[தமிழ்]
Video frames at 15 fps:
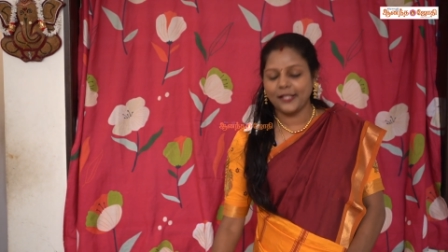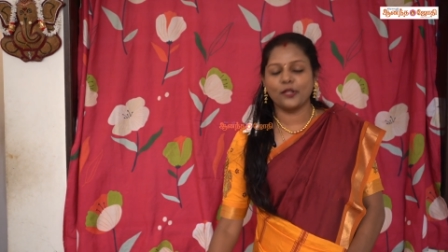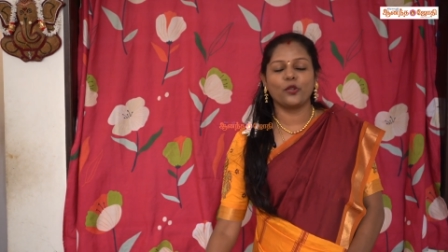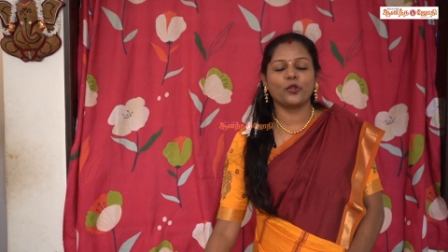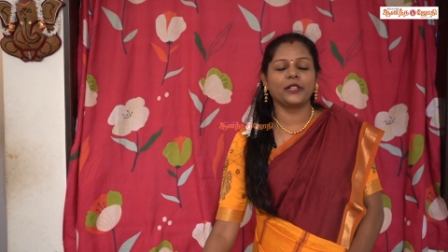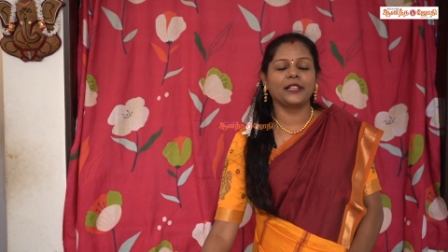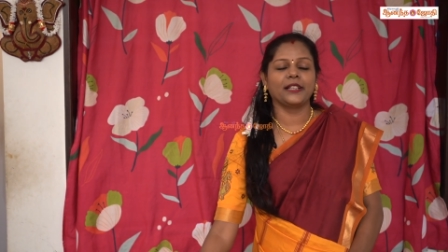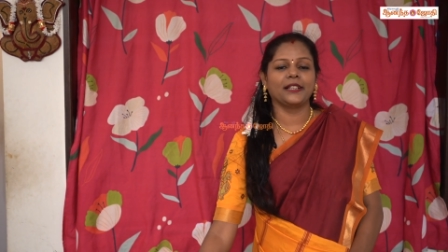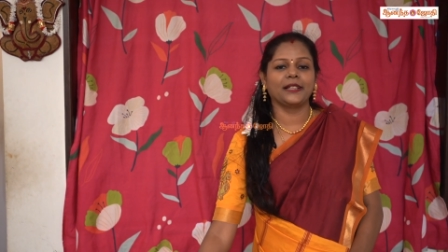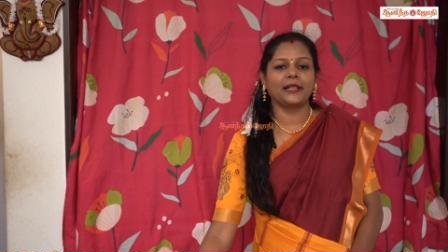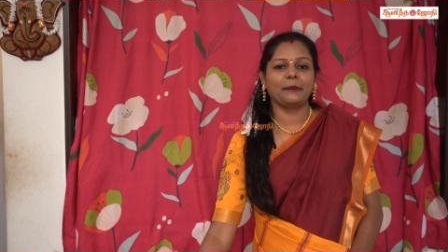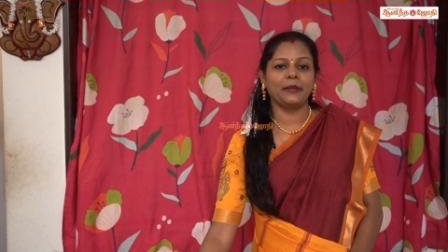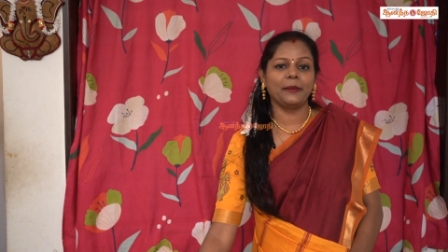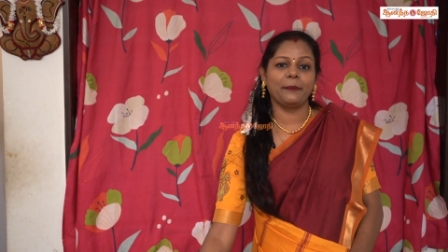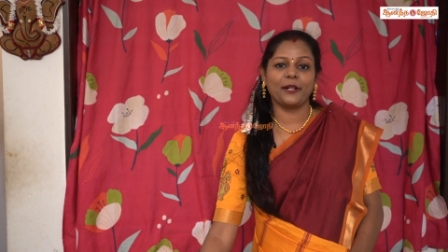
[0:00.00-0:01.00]
ஸோ இது
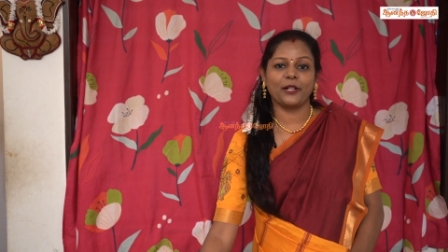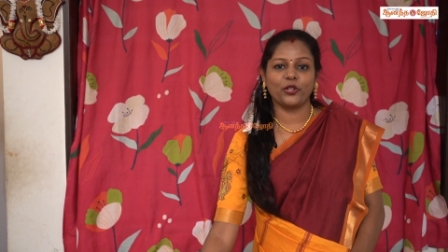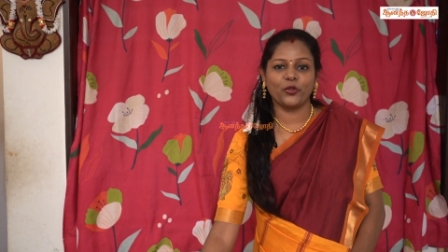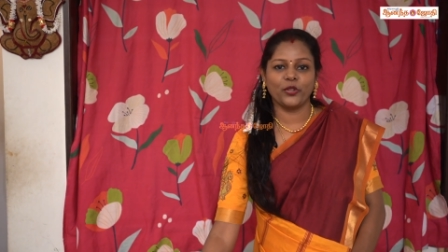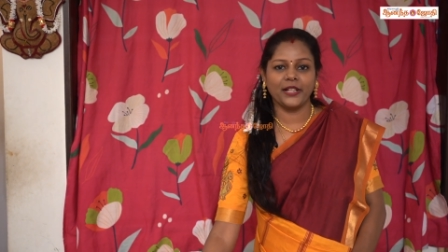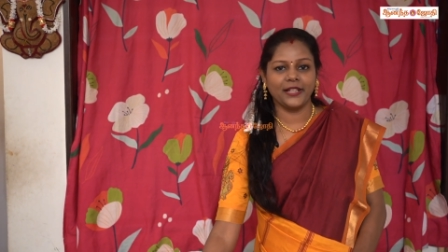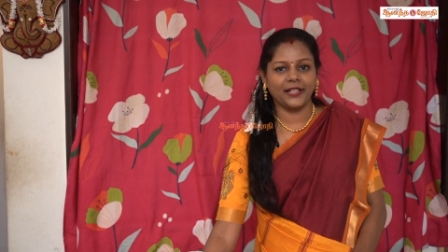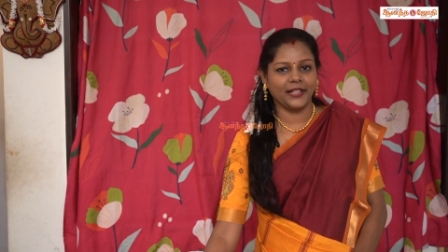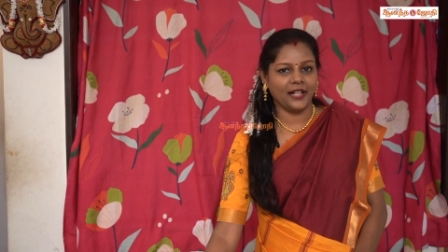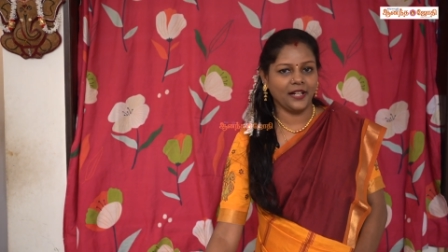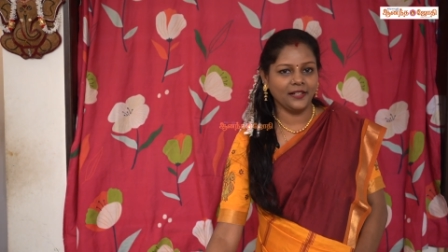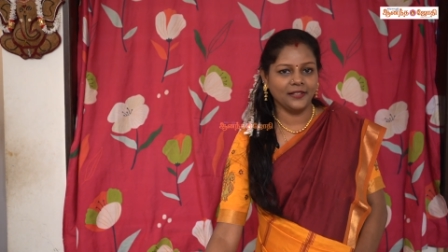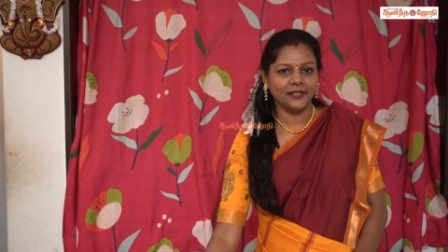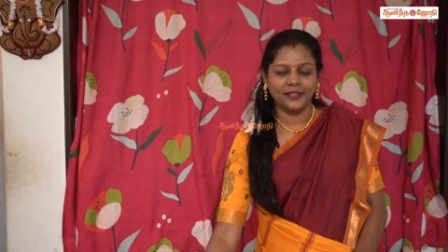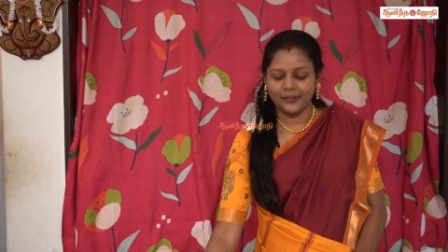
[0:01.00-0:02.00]
எப்படி பண்ணணும்னு இன்றைக்கி
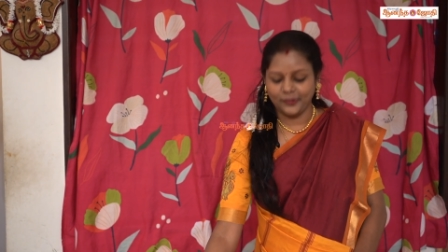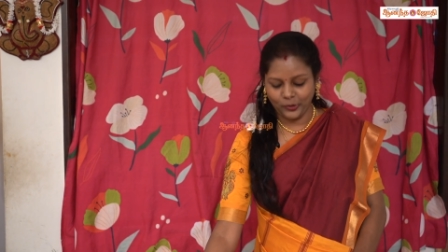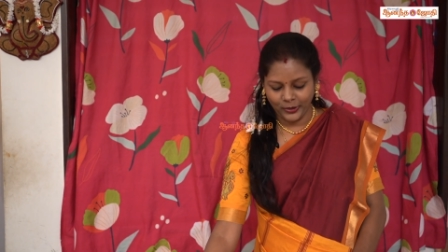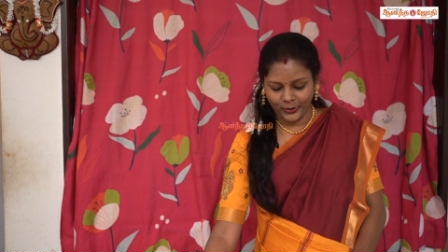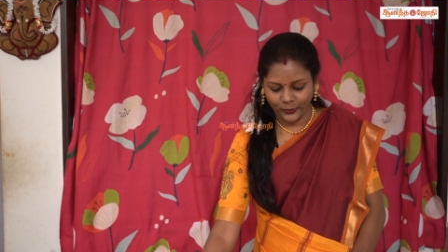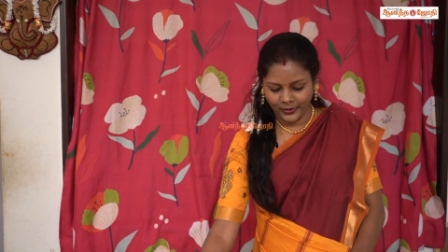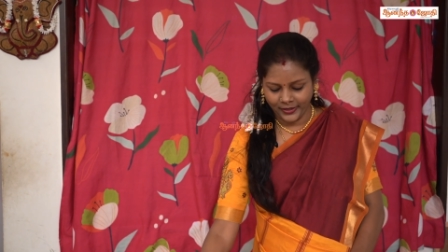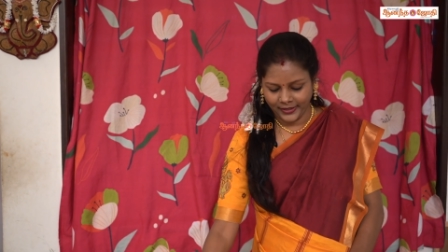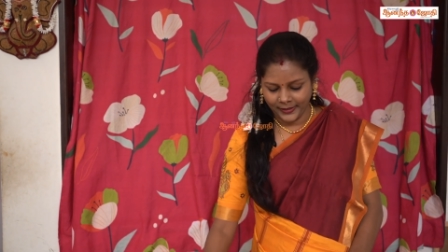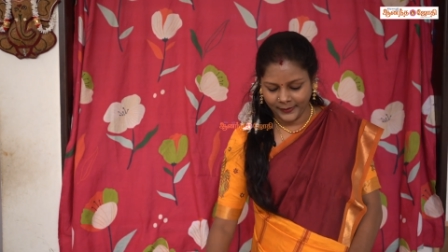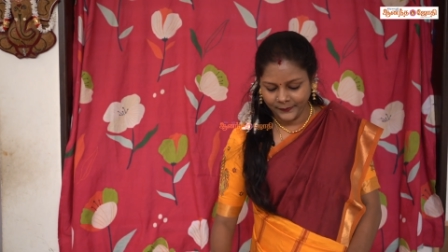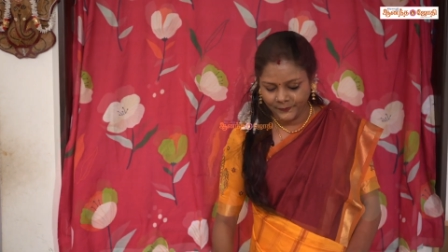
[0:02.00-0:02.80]
நான் சொல்லி கொடுக்குறேன்